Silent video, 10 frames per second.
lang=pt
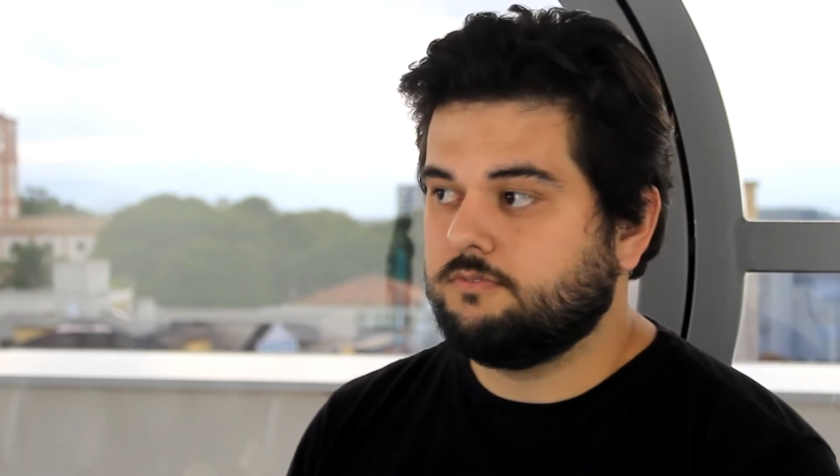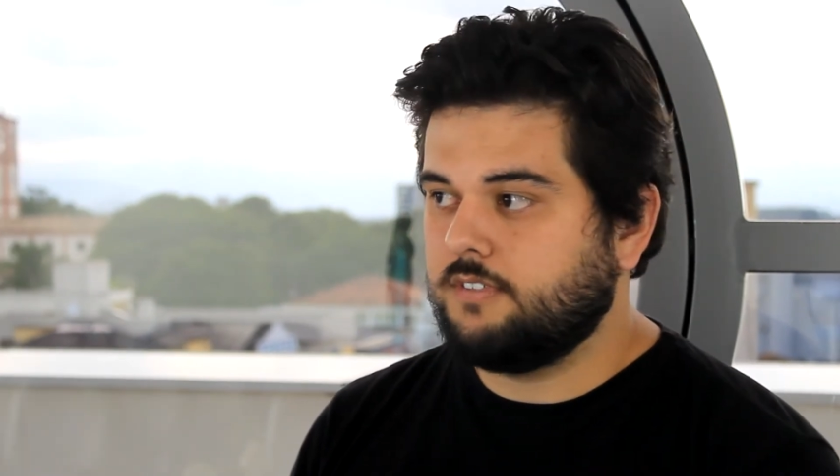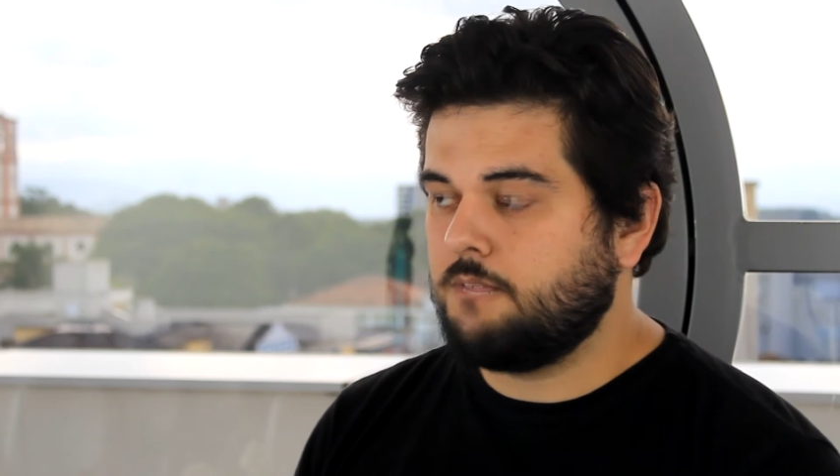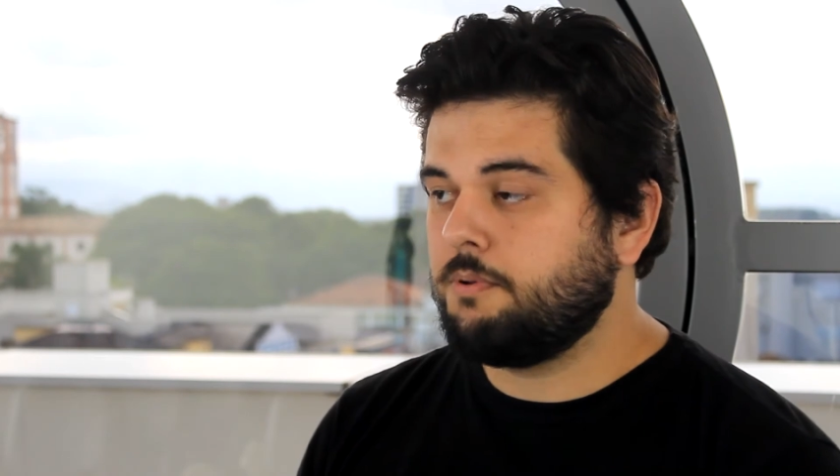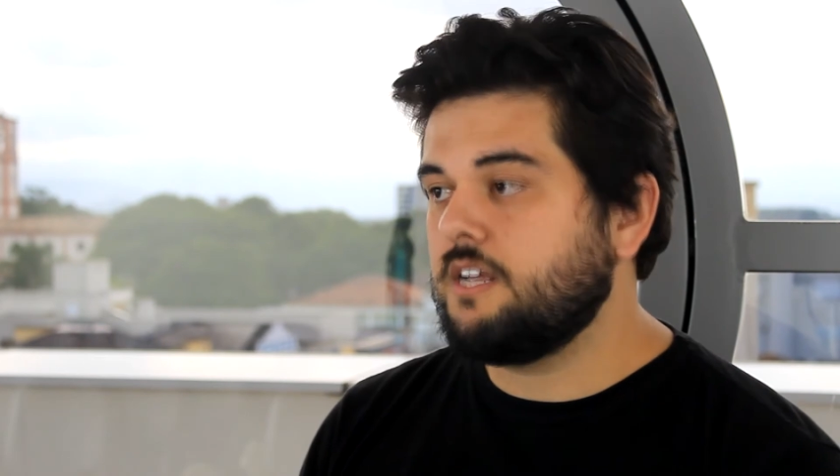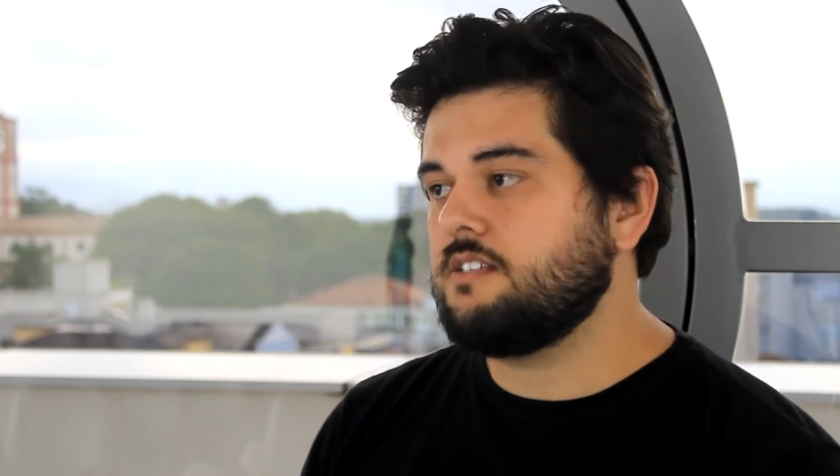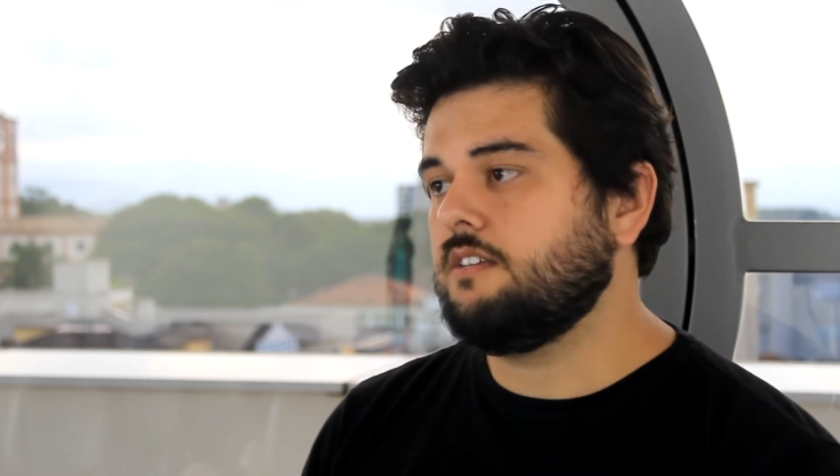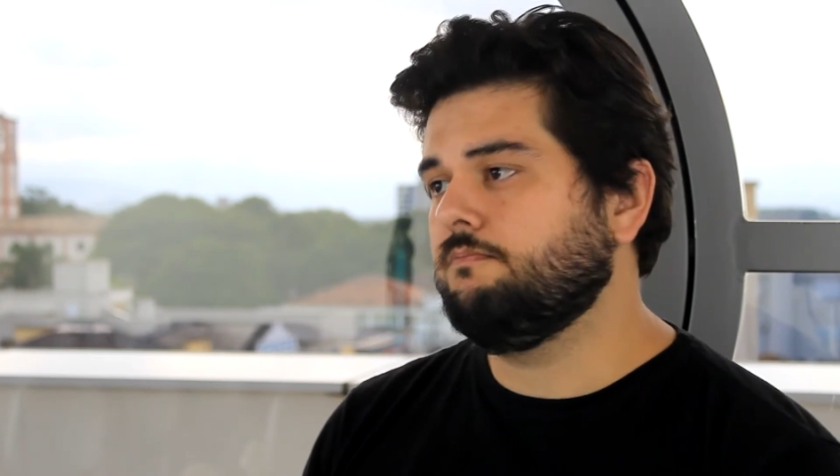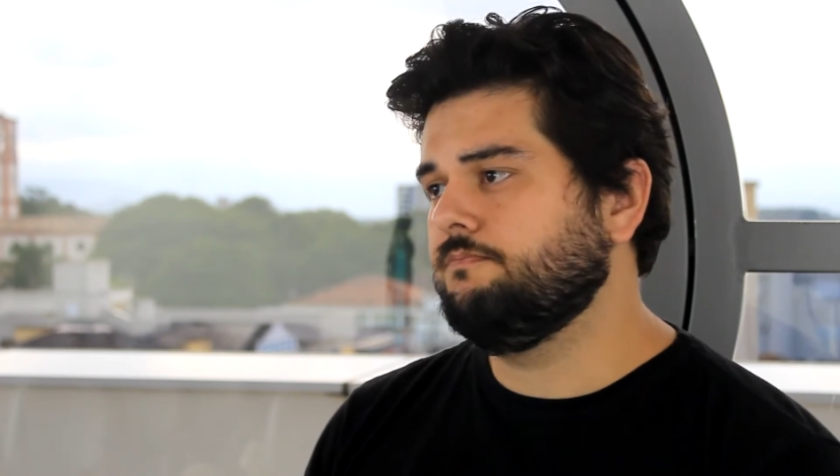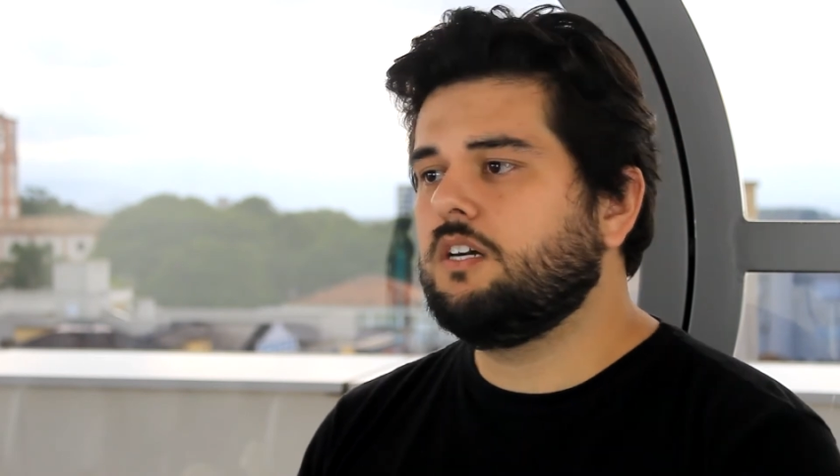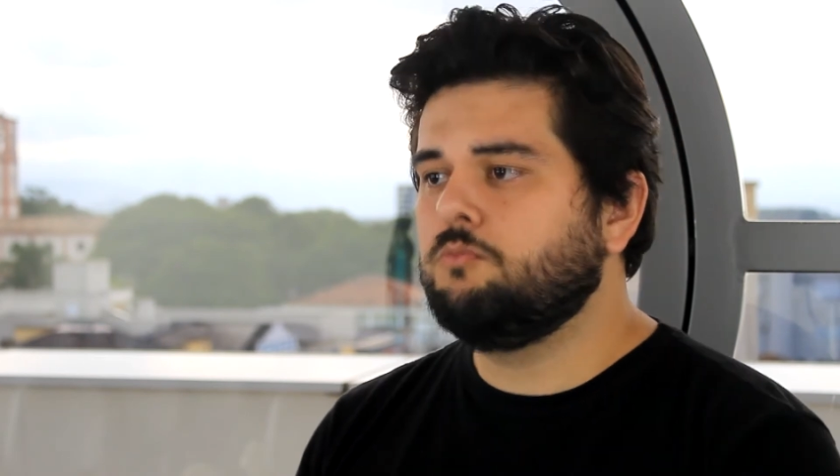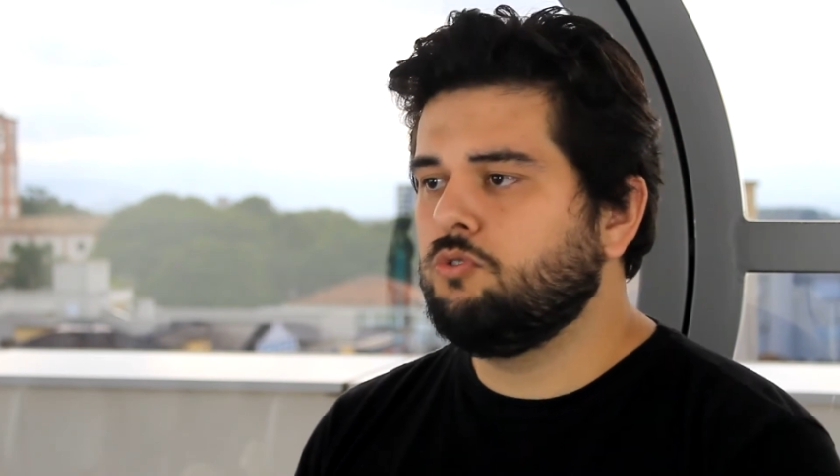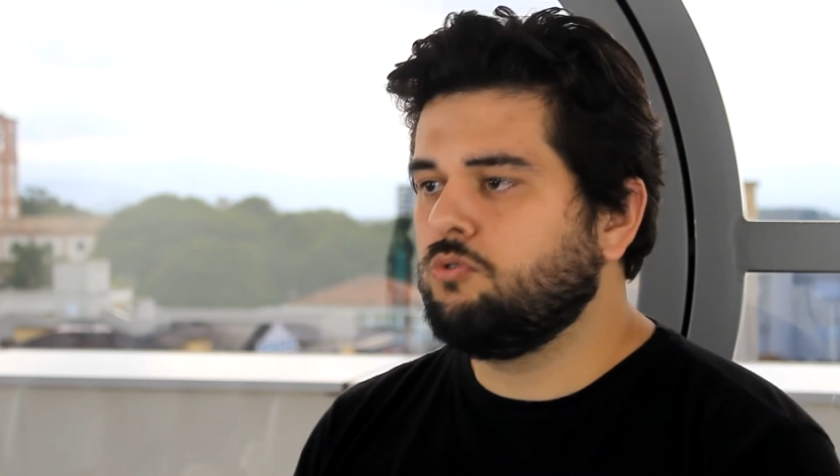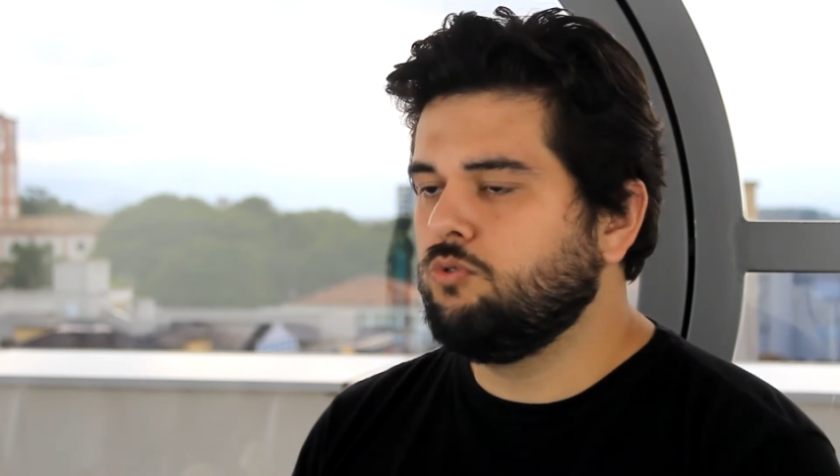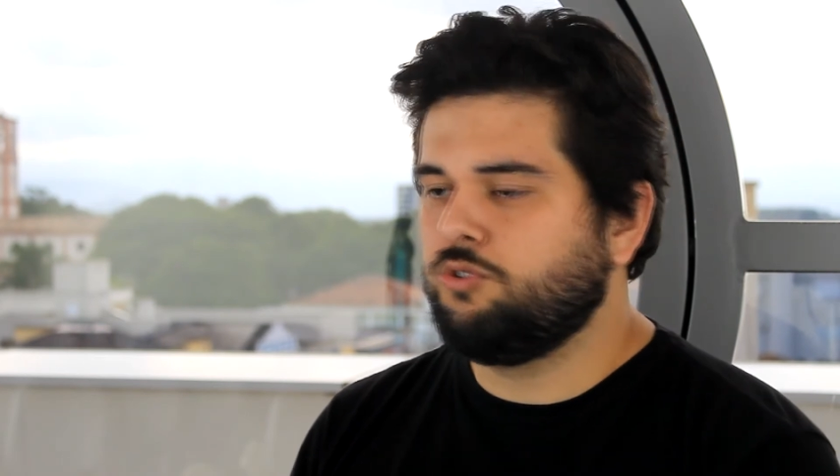da empresa, não
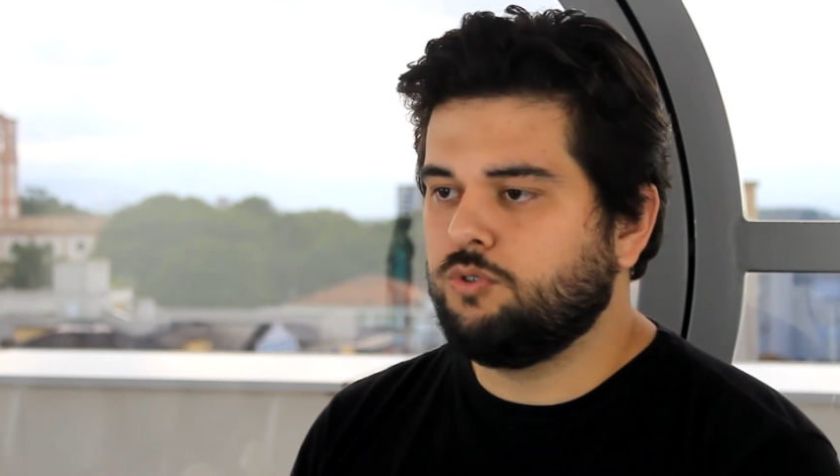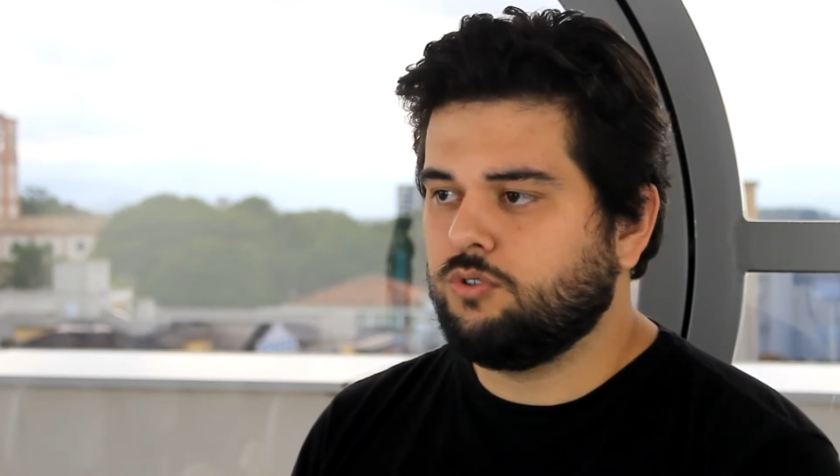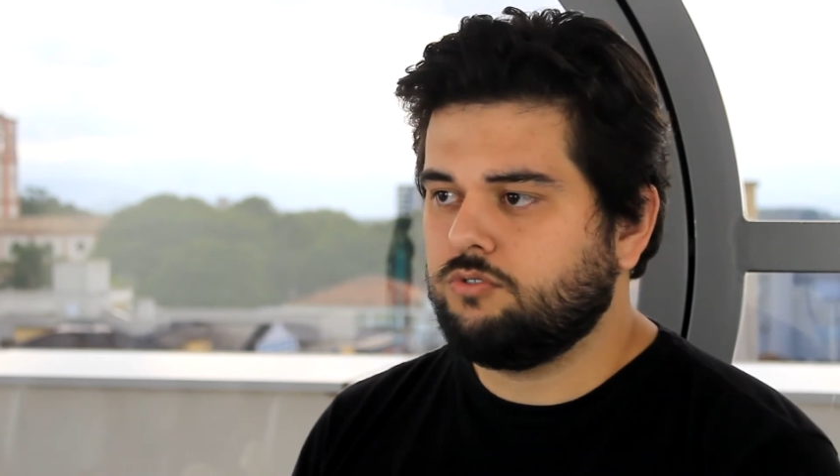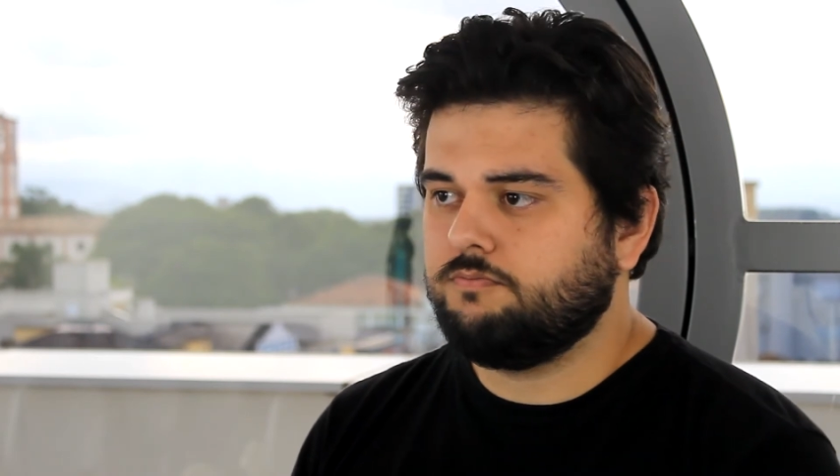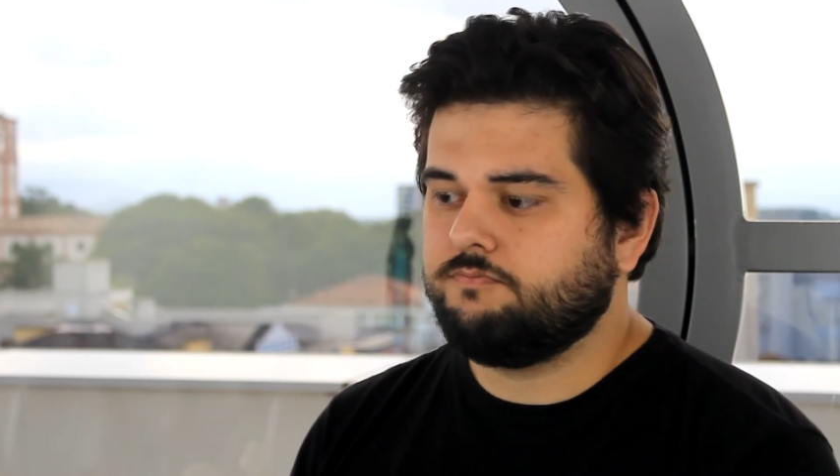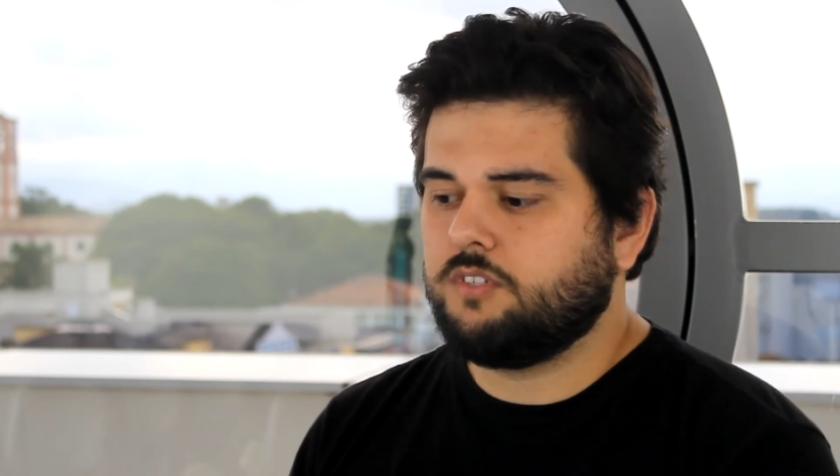muito luxuoso,